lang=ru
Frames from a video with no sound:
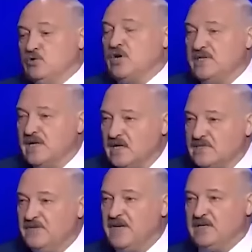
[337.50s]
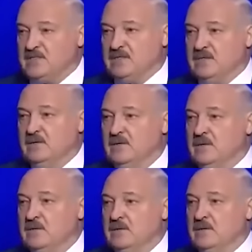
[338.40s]
Ну так надо двигаться.
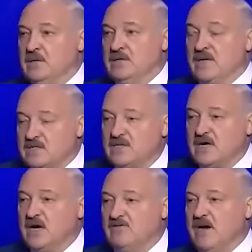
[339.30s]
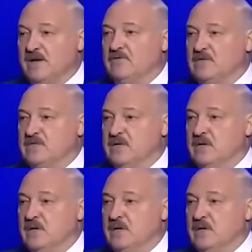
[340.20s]
Надо договариваться.